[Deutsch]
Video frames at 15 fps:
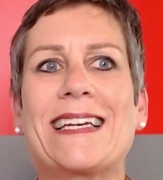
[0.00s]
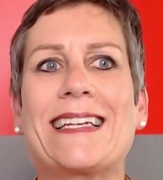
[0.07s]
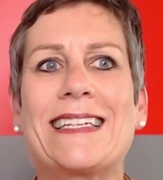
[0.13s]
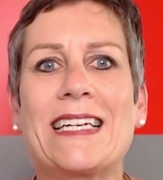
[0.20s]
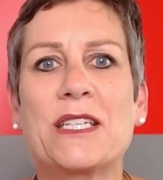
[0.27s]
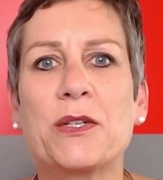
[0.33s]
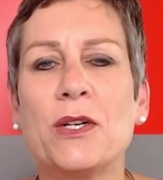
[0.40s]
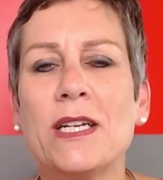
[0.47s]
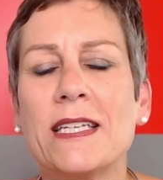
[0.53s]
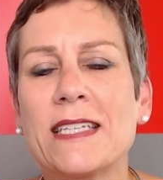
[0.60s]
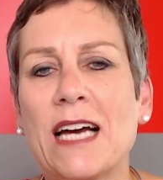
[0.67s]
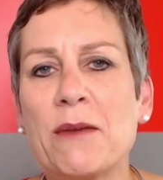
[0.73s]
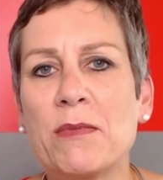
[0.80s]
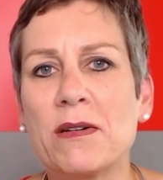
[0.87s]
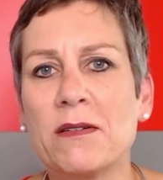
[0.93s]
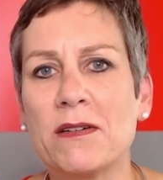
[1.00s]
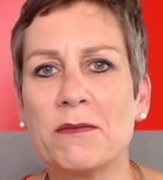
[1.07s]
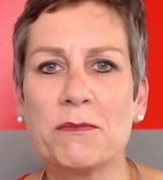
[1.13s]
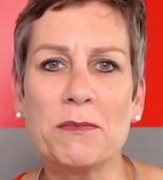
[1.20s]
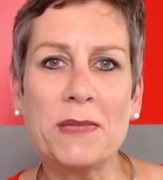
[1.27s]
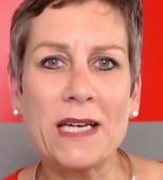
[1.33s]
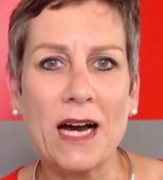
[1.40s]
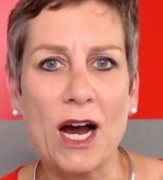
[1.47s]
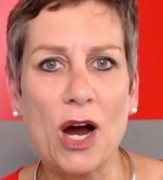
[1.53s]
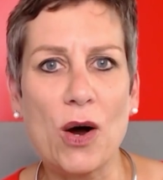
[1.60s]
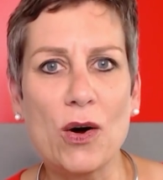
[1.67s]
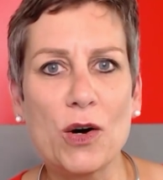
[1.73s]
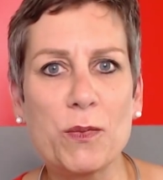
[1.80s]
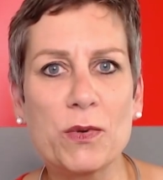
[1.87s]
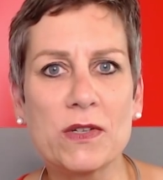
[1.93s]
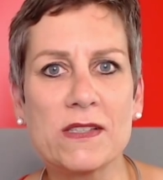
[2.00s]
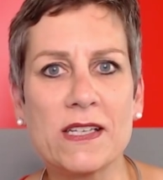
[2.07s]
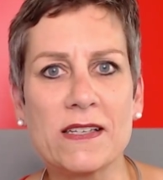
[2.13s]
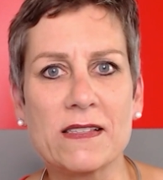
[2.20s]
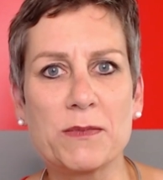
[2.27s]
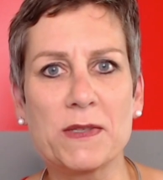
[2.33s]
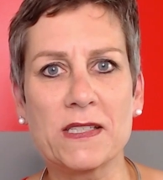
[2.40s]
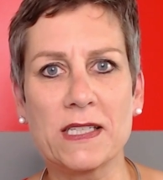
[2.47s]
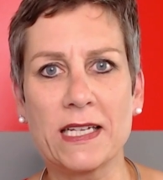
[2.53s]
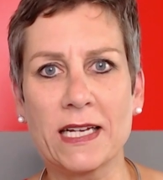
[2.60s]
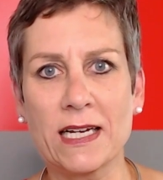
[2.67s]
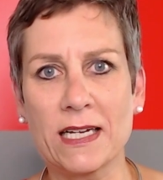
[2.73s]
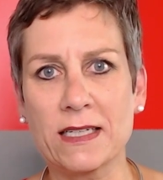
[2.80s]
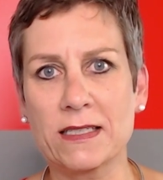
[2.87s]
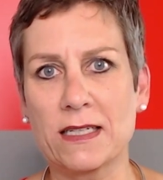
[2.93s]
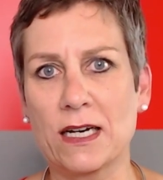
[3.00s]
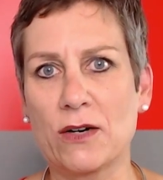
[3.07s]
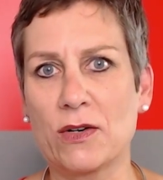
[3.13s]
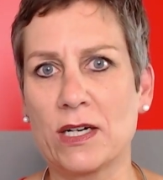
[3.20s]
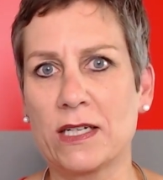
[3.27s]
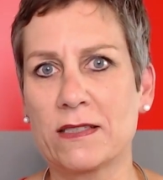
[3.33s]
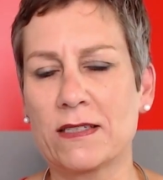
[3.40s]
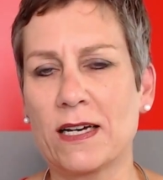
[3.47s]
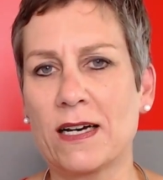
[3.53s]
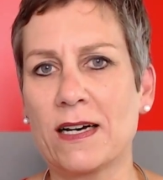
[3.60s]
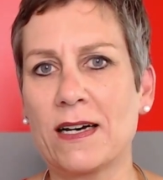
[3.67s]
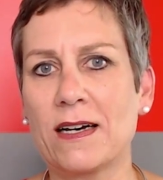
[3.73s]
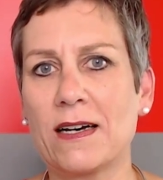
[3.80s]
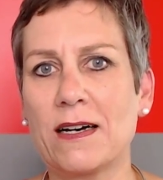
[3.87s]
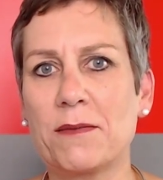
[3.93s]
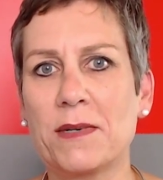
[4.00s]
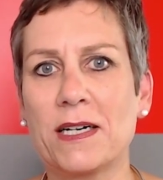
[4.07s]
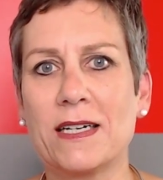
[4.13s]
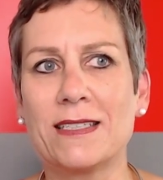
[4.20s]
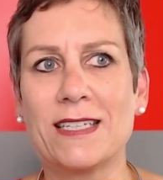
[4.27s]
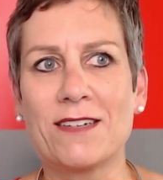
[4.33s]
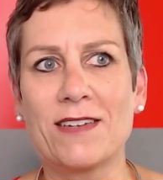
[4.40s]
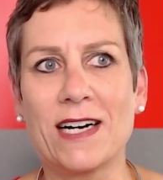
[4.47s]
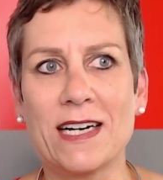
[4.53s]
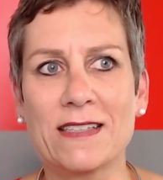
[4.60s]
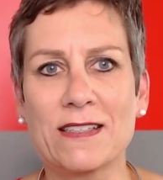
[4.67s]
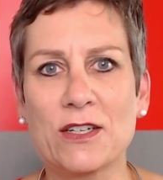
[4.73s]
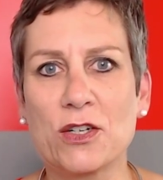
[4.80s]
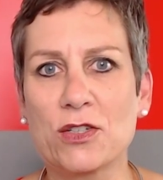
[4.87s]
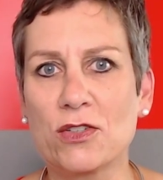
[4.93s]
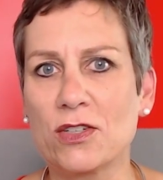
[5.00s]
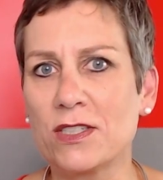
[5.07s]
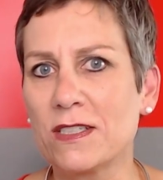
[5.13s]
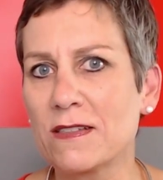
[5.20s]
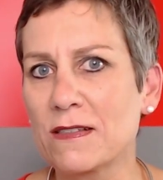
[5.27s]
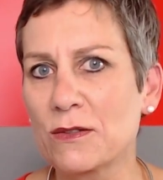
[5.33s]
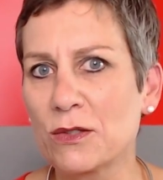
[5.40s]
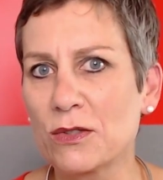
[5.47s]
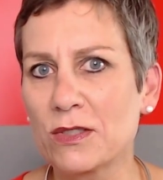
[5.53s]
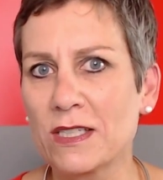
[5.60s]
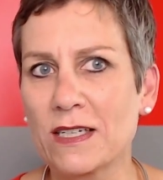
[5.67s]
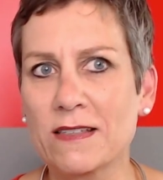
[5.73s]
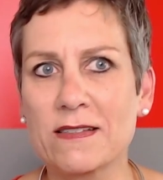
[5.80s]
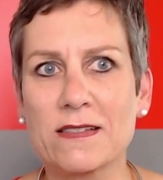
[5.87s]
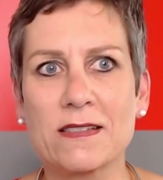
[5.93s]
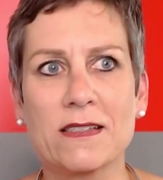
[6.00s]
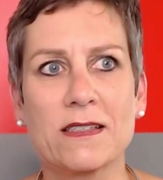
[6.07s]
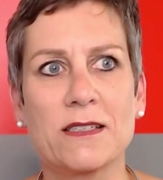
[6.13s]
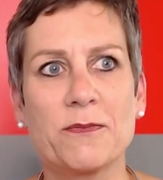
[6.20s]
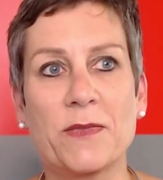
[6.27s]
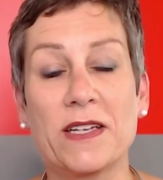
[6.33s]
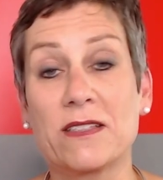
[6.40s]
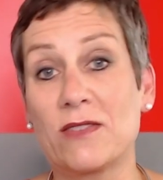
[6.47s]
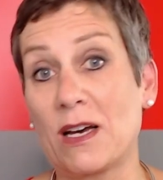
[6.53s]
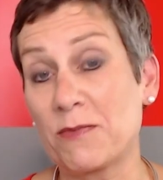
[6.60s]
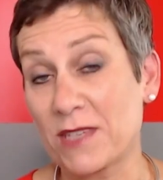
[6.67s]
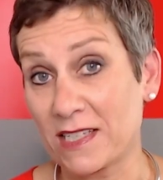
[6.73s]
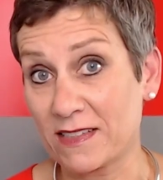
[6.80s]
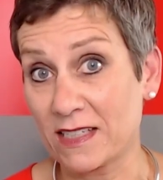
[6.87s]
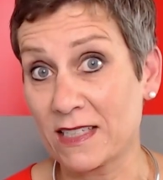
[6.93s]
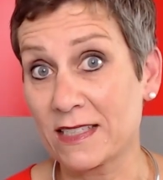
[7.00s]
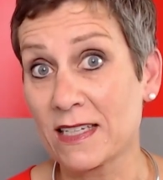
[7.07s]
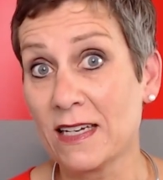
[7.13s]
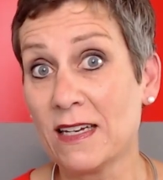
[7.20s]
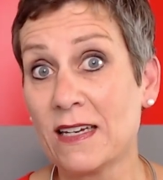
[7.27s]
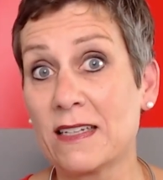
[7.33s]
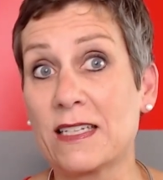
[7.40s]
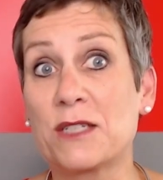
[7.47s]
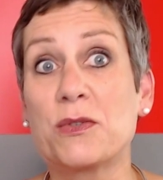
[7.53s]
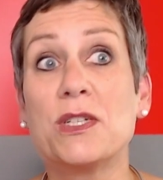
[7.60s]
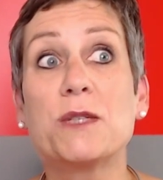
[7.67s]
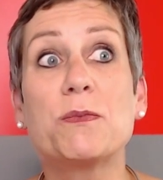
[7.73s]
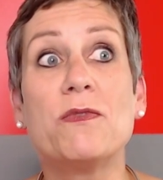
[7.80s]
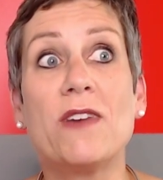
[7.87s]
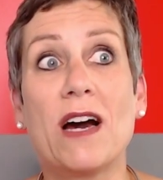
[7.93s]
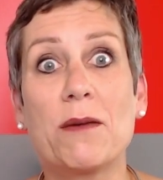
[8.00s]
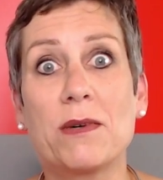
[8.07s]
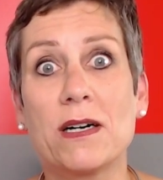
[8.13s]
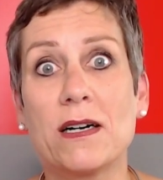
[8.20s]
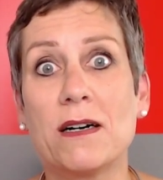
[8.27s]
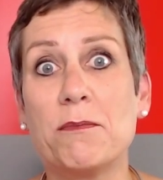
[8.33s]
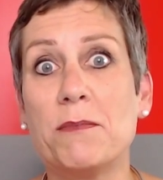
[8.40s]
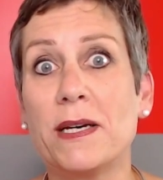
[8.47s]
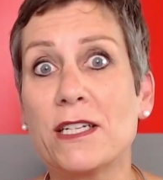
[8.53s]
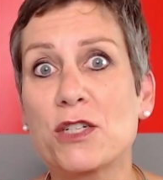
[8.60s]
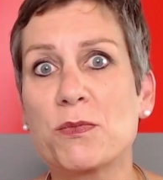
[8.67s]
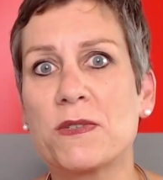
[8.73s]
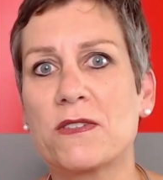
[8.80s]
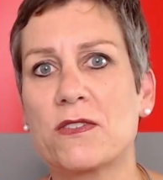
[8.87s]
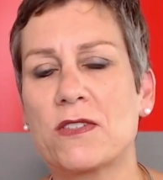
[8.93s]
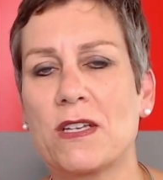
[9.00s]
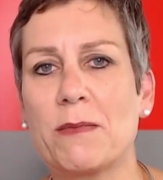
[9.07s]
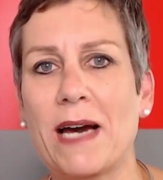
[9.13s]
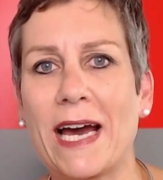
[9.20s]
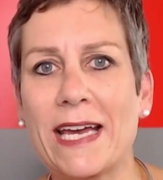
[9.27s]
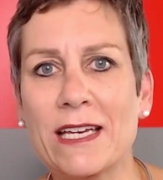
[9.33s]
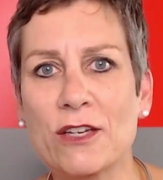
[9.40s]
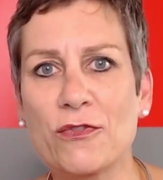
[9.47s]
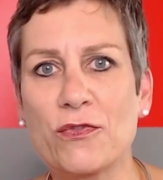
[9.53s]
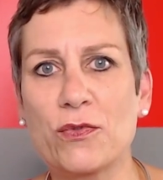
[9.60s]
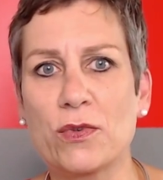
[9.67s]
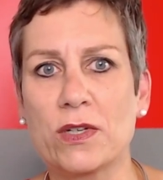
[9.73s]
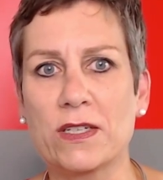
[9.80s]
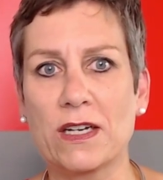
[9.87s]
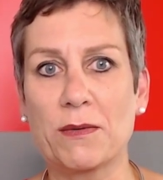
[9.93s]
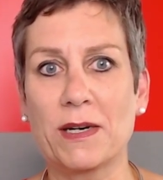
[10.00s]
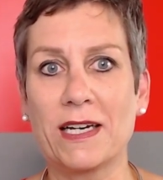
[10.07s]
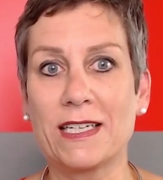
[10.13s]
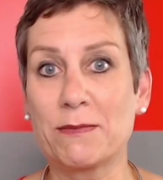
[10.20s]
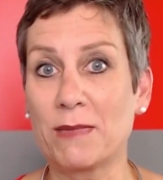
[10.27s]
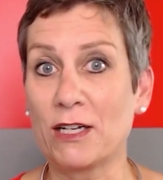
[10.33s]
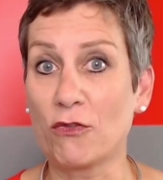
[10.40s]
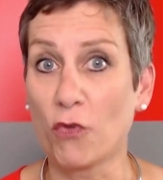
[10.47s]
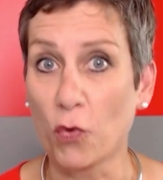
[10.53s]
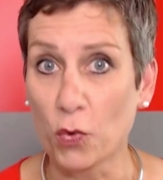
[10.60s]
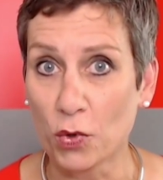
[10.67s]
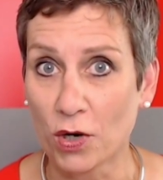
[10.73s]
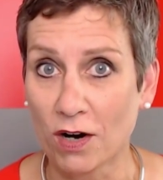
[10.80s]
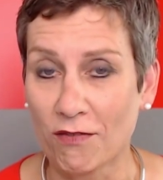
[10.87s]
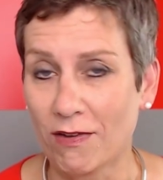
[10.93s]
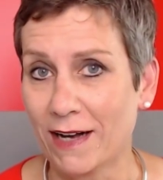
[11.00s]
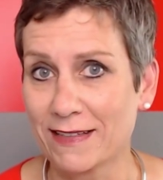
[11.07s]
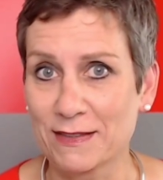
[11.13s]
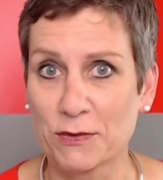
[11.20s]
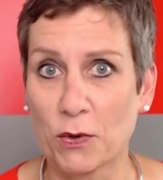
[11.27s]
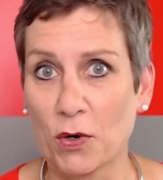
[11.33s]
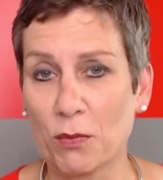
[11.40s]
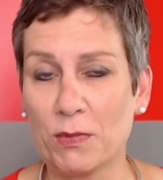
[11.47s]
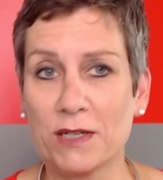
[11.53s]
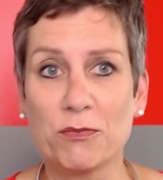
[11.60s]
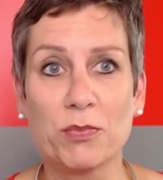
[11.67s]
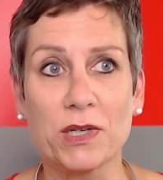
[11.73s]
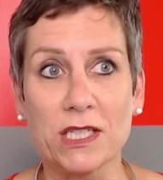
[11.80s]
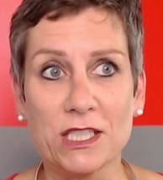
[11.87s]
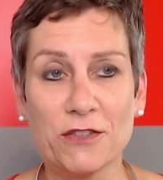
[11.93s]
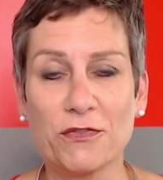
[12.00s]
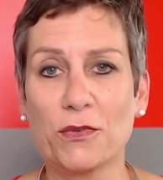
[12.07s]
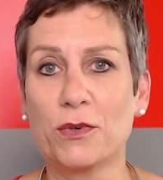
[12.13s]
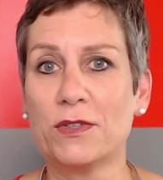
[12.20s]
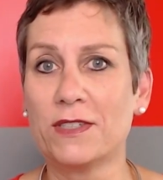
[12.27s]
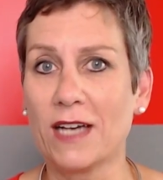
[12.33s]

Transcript: Natürlich haben bei mir auch Prozesse ein bisschen länger gedauert, ja, aber da war es auch noch nicht so, dass, ähm, also wir haben tatsächlich natürlich Bewerbermanagementsysteme eingeführt, aber ich meine, früher war es noch mit Brief und